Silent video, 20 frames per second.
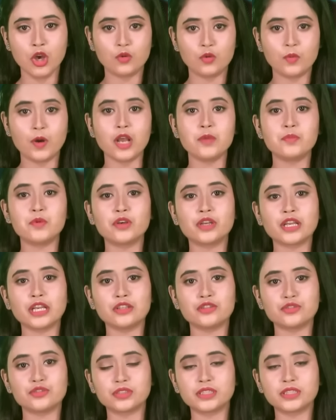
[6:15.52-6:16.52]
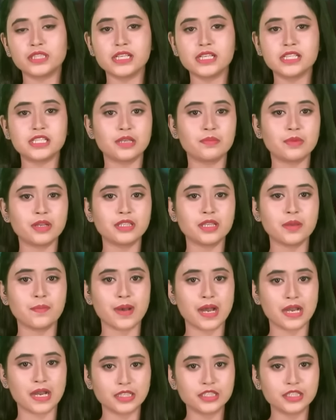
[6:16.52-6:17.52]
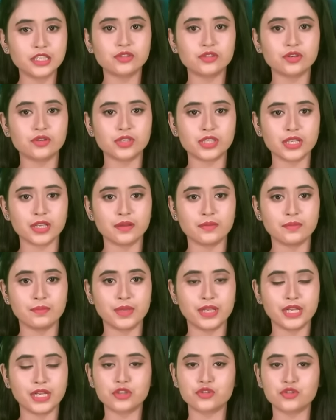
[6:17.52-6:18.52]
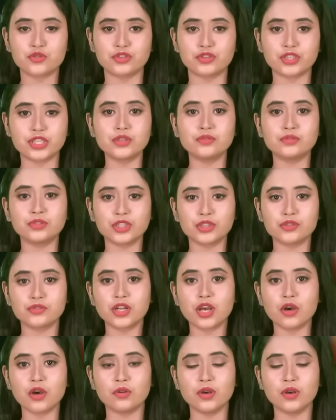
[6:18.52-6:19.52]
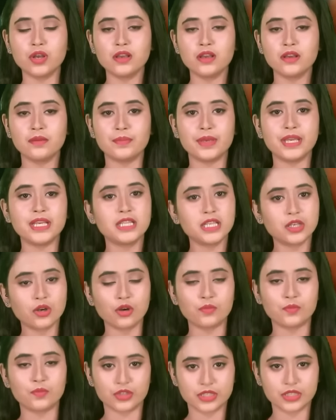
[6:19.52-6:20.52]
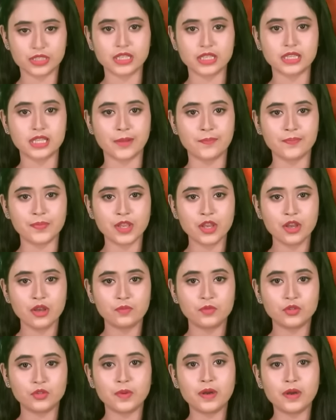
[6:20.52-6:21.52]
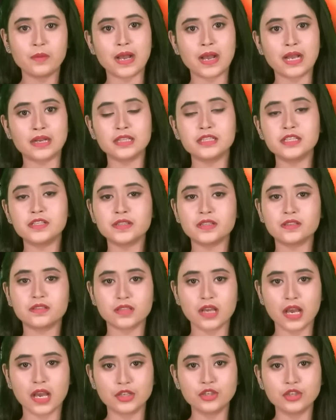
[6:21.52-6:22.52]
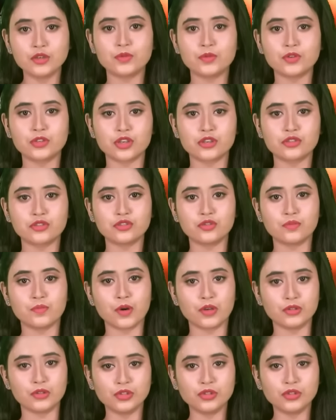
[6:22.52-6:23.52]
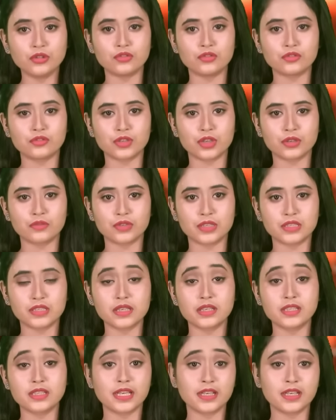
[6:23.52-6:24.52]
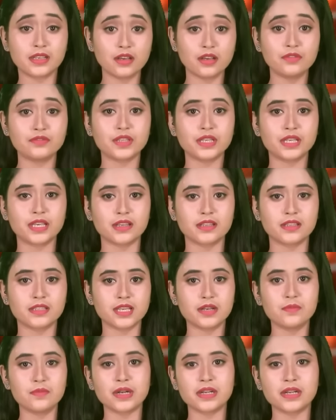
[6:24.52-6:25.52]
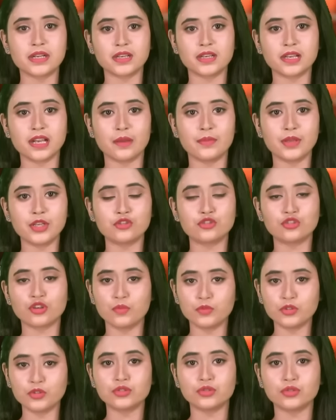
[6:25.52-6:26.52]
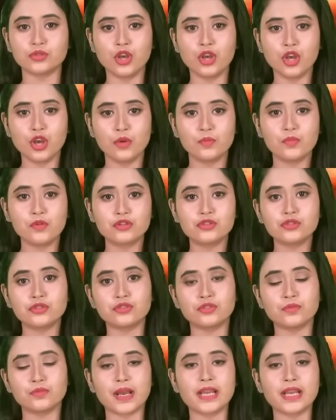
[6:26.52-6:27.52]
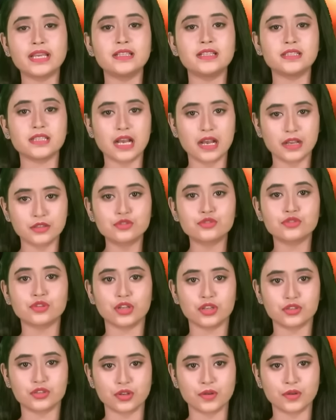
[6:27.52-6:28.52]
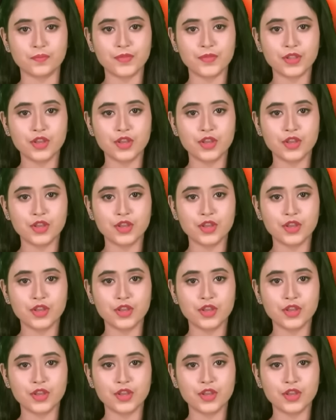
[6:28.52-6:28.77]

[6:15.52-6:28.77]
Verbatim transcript: উভয় পক্ষের যুদ্ধে সীমান্তে বাংলাদেশ অংশে বিরাজ করছে উত্তেজনা ও ভীতিকর পরিস্থিতি বুধবার বাংলাদেশের স্থানীয় প্রশাসন বন্ধ ঘোষণা করেছে টেকনাফ থেকে সেন্ট মার্টিন গামী সমস্ত পর্যটনবাহী জাহাজ জাহাজ চলাচল